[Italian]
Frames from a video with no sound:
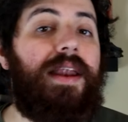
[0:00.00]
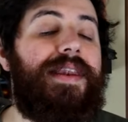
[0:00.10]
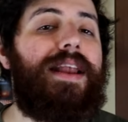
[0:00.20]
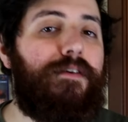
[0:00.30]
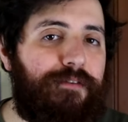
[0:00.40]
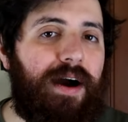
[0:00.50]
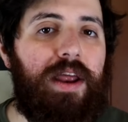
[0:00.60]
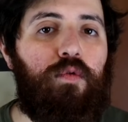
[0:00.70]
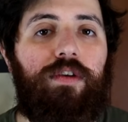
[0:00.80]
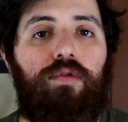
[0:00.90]
Nel
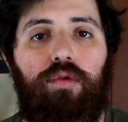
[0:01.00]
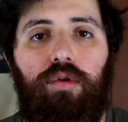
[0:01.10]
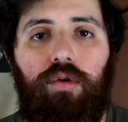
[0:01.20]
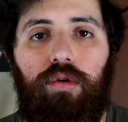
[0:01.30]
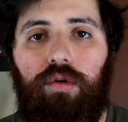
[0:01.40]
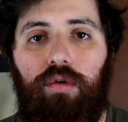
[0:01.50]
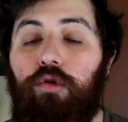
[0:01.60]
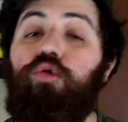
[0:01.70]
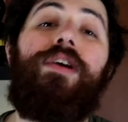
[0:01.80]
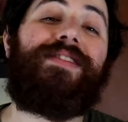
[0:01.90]
fare questo
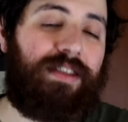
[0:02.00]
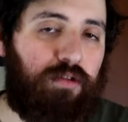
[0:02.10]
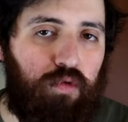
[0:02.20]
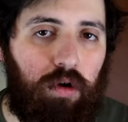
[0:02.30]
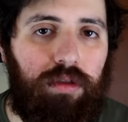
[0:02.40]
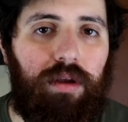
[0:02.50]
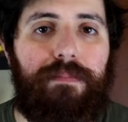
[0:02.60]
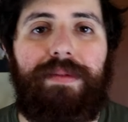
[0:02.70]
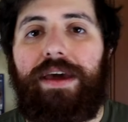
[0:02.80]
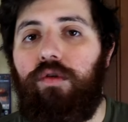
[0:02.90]
Suicide Squad
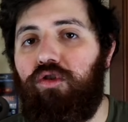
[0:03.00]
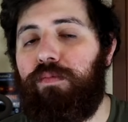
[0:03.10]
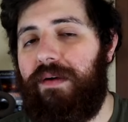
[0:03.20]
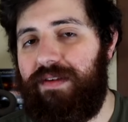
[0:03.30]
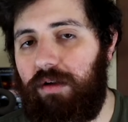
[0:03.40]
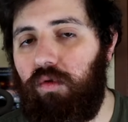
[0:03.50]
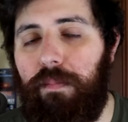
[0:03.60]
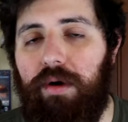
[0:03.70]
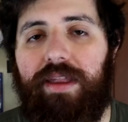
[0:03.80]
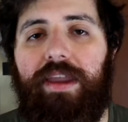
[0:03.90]
mi ero spaventato un
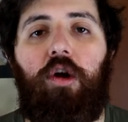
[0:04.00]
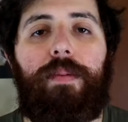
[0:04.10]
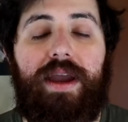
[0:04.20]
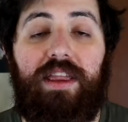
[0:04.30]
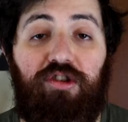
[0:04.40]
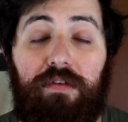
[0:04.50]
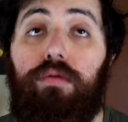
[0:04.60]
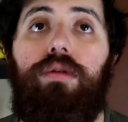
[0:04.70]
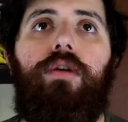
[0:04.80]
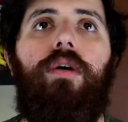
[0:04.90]
pochettino perché
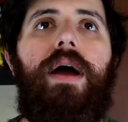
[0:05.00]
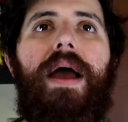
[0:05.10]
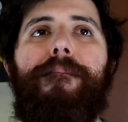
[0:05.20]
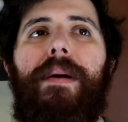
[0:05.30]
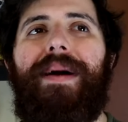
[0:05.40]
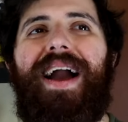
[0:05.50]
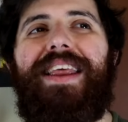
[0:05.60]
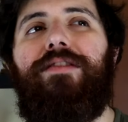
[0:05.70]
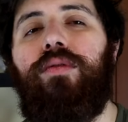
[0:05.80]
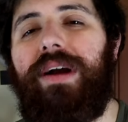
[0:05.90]
dicevo, oddio, ma
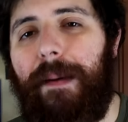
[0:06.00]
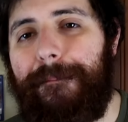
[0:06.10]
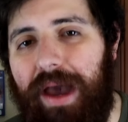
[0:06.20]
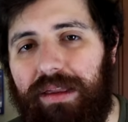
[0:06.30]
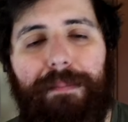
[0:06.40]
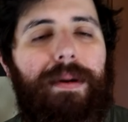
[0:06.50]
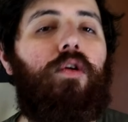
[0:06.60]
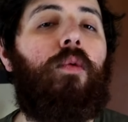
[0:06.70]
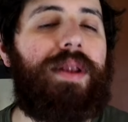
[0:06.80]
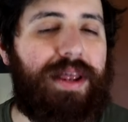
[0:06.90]
magari sono cambiate, e
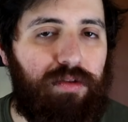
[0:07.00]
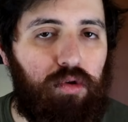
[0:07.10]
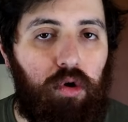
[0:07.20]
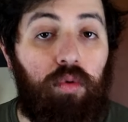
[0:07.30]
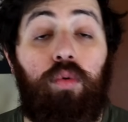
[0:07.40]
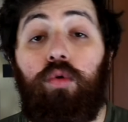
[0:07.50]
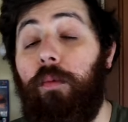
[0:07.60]
manco me ne rendo conto.